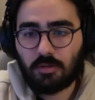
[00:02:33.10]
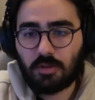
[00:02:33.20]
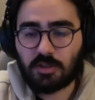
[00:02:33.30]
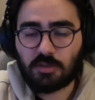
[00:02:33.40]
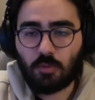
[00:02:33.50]

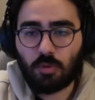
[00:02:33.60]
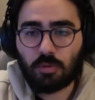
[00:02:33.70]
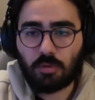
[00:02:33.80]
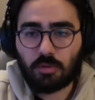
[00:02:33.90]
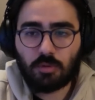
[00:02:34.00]
kısmı
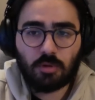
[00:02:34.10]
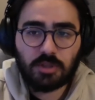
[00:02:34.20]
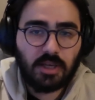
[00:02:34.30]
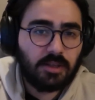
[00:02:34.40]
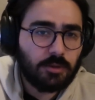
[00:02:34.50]
oluyor.
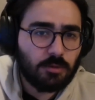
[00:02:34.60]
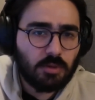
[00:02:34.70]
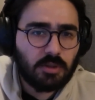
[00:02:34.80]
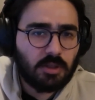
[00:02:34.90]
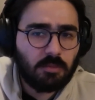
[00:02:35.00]
Yoksa eline
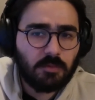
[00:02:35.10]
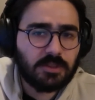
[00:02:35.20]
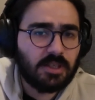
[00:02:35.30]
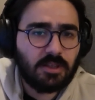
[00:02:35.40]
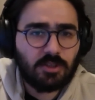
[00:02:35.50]
sonra dediğim gibi
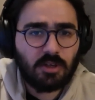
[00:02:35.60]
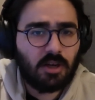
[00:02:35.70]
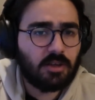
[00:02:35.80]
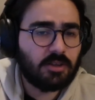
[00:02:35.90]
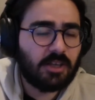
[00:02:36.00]
senin için
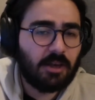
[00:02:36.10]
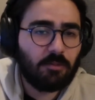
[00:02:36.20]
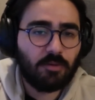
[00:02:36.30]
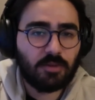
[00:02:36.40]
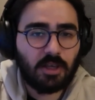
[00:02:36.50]
Game
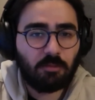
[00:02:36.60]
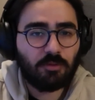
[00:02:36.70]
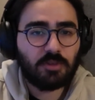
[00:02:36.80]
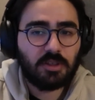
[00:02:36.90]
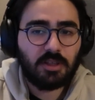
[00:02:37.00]
of Game
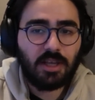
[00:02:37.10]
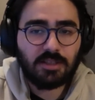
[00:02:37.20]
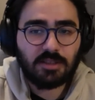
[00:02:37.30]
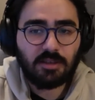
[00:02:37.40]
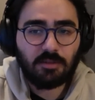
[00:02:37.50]
of the Year
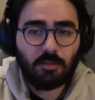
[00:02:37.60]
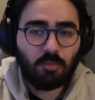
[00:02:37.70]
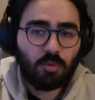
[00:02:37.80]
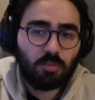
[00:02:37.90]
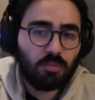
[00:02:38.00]
neyse
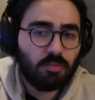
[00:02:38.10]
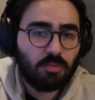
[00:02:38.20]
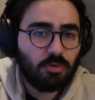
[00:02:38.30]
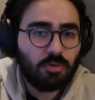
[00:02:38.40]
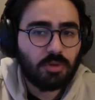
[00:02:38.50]
bu,
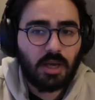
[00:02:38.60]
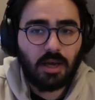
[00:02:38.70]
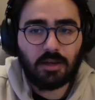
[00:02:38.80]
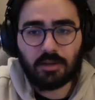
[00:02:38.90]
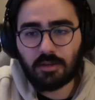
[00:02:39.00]
budur yani.